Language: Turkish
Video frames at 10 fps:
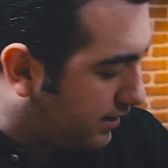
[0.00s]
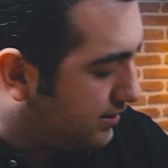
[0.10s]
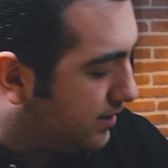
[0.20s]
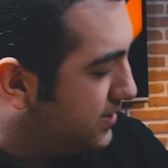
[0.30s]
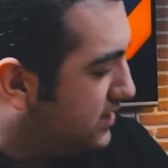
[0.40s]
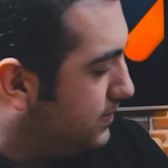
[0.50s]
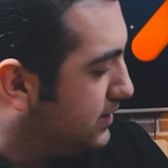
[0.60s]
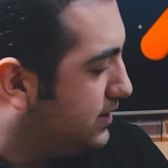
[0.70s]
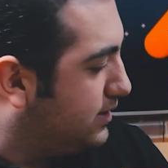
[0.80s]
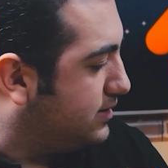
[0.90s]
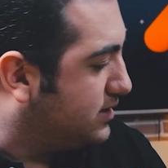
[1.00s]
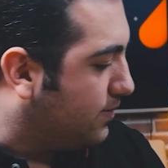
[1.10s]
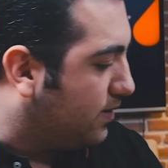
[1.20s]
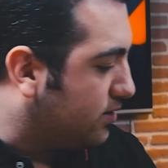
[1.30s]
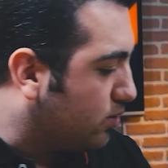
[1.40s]
Yani temizlemek istediğiniz
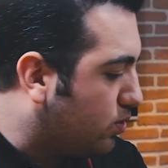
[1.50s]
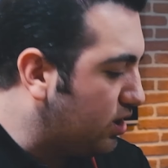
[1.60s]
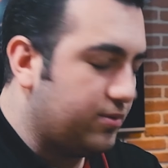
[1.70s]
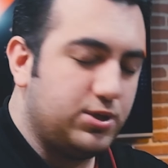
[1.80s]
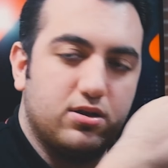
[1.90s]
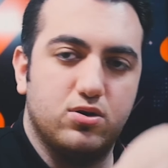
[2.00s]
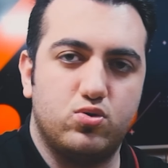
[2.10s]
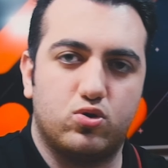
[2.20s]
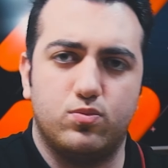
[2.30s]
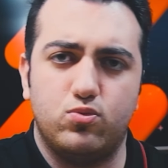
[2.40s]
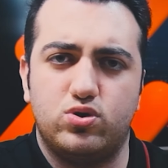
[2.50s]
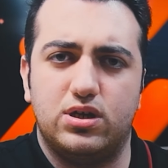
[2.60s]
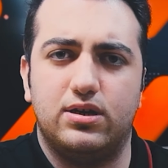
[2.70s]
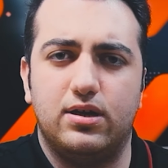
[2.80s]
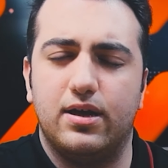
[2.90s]
zaman da kolay bir şekilde söküp
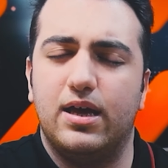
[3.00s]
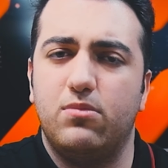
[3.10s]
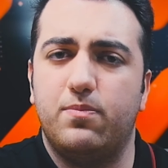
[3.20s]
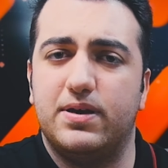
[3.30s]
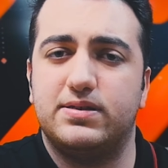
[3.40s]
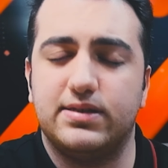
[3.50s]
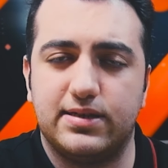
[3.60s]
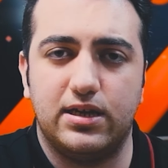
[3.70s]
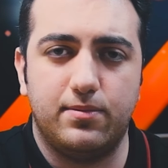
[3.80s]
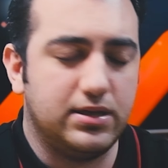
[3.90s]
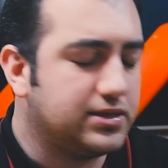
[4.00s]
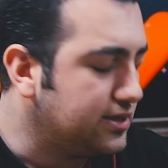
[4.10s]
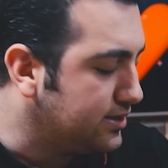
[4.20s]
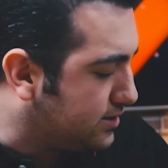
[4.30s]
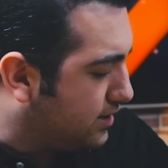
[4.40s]
üzerini bir bezle
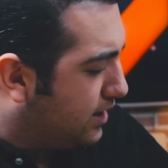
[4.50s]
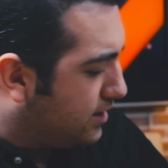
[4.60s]
silebilirsiniz.